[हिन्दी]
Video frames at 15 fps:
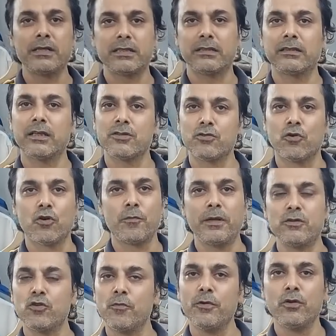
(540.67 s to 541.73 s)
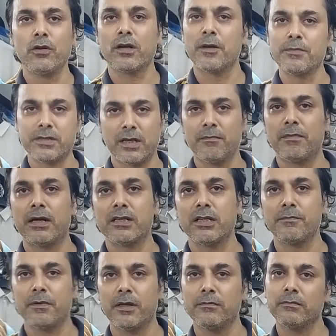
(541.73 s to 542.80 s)
रुपए सत्तर सौ रुपए जो भी हो कम से कम
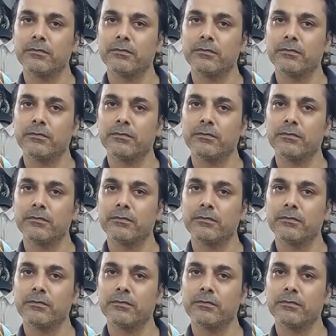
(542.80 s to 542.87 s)
मार्जिन मतलब,